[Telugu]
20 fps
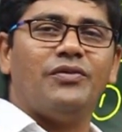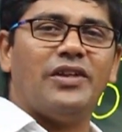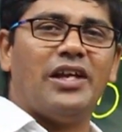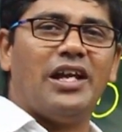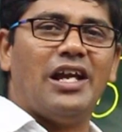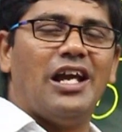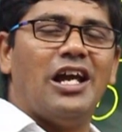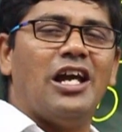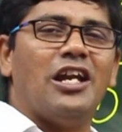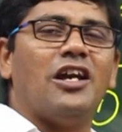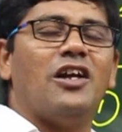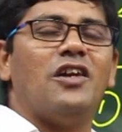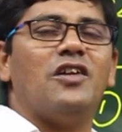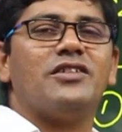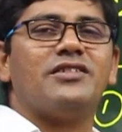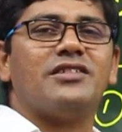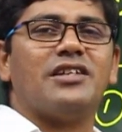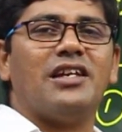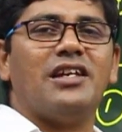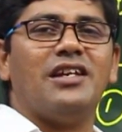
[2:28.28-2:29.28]
ది
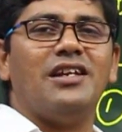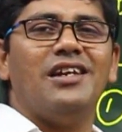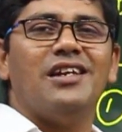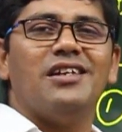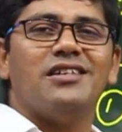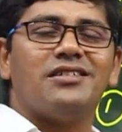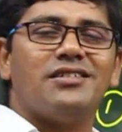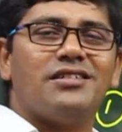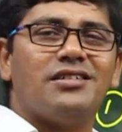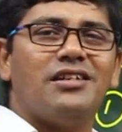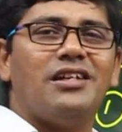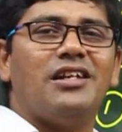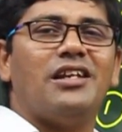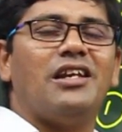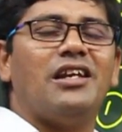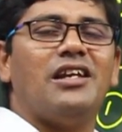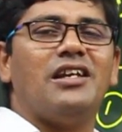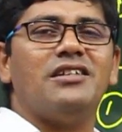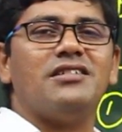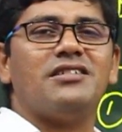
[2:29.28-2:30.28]
ఎనాలజీ
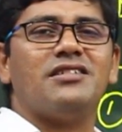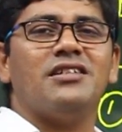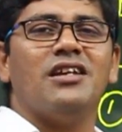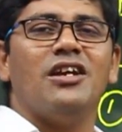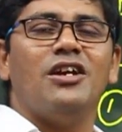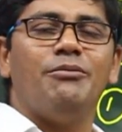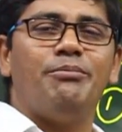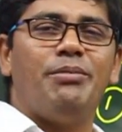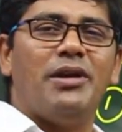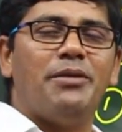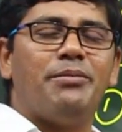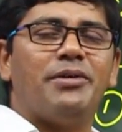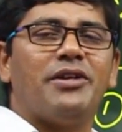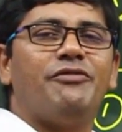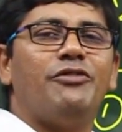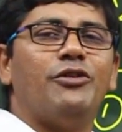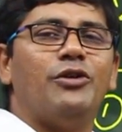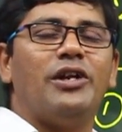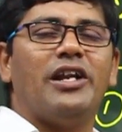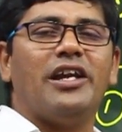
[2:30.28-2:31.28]
సిరీస్
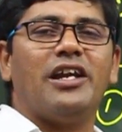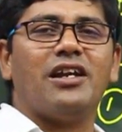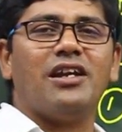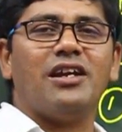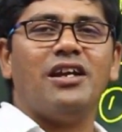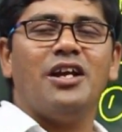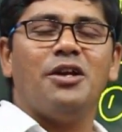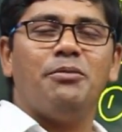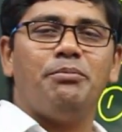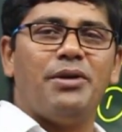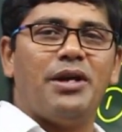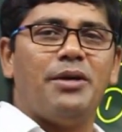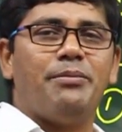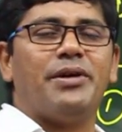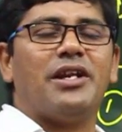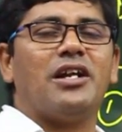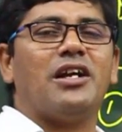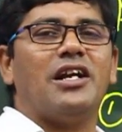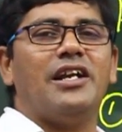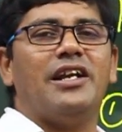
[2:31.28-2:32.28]
పేపర్ ఫోల్డింగ్
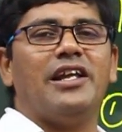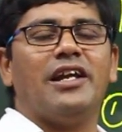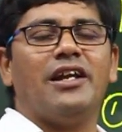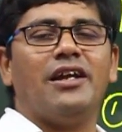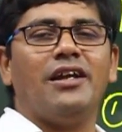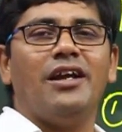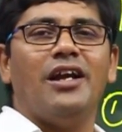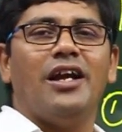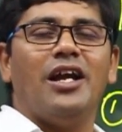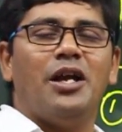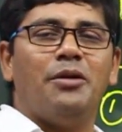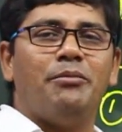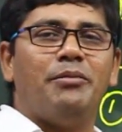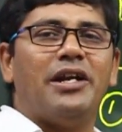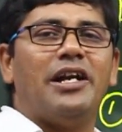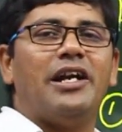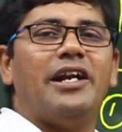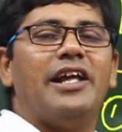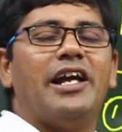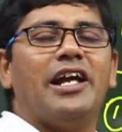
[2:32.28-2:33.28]
పేపర్ కటింగ్
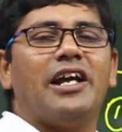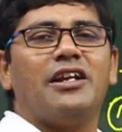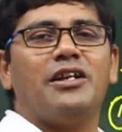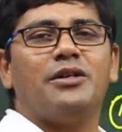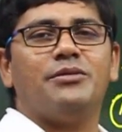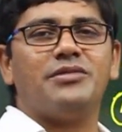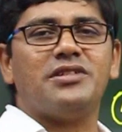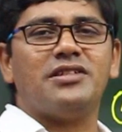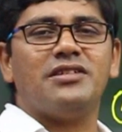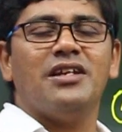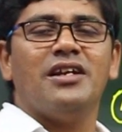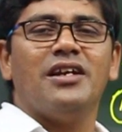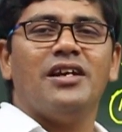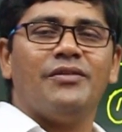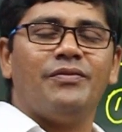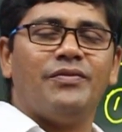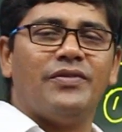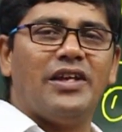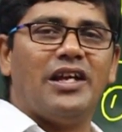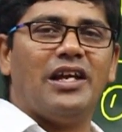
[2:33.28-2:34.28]
ఎంబడెడ్ డయాగ్రామ్స్
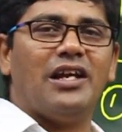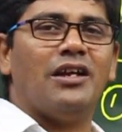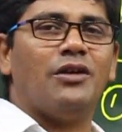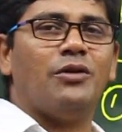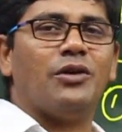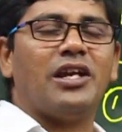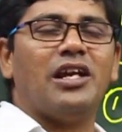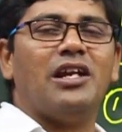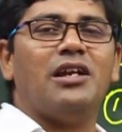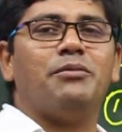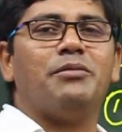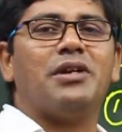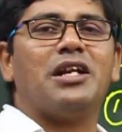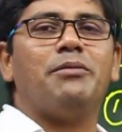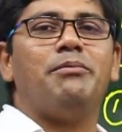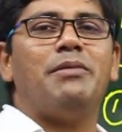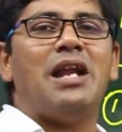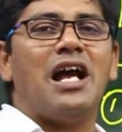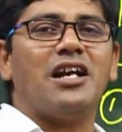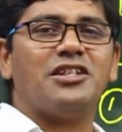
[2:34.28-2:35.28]
ఉంది ఒకే నెంబర్
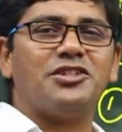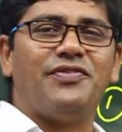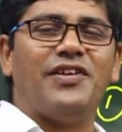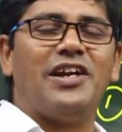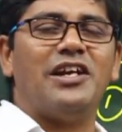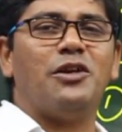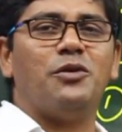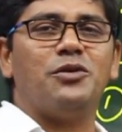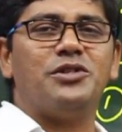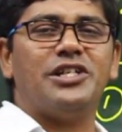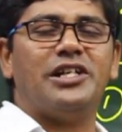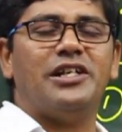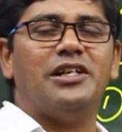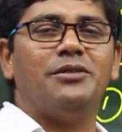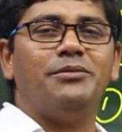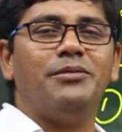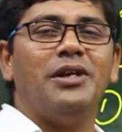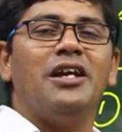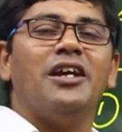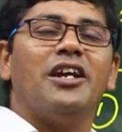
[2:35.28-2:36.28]
ఆఫ్ బ్లాక్స్ ఫైండ్ అవుట్
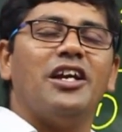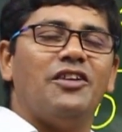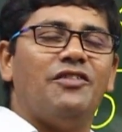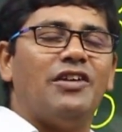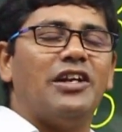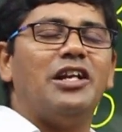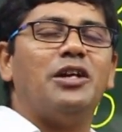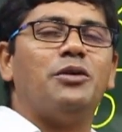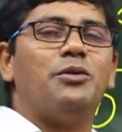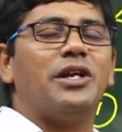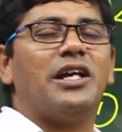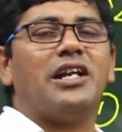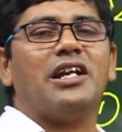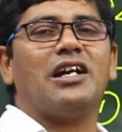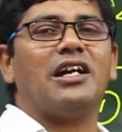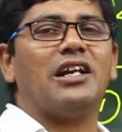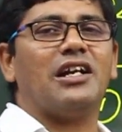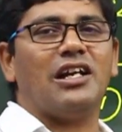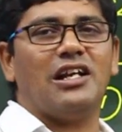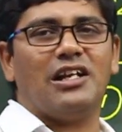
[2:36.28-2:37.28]
చేయడం ఇవన్నీ కూడా
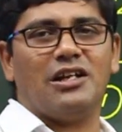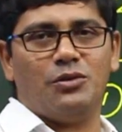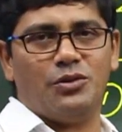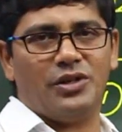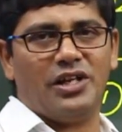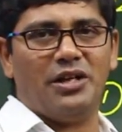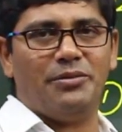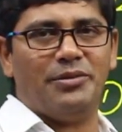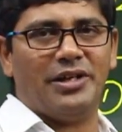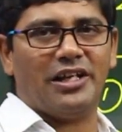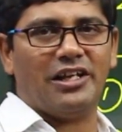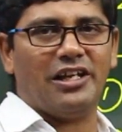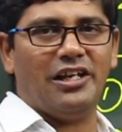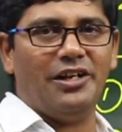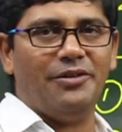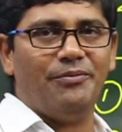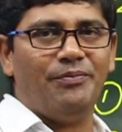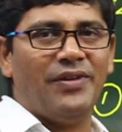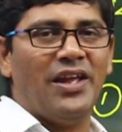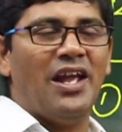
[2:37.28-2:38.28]
రకరకాలుగా ఉంటాయి మనకి
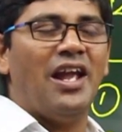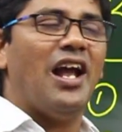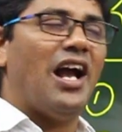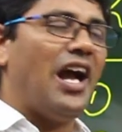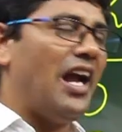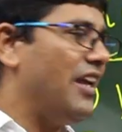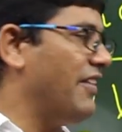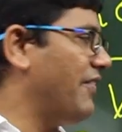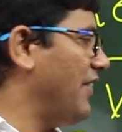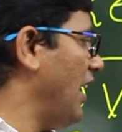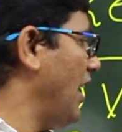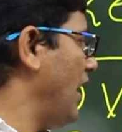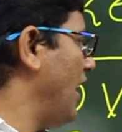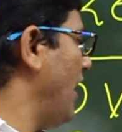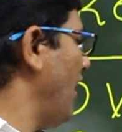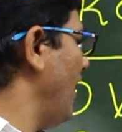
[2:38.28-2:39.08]
అయితే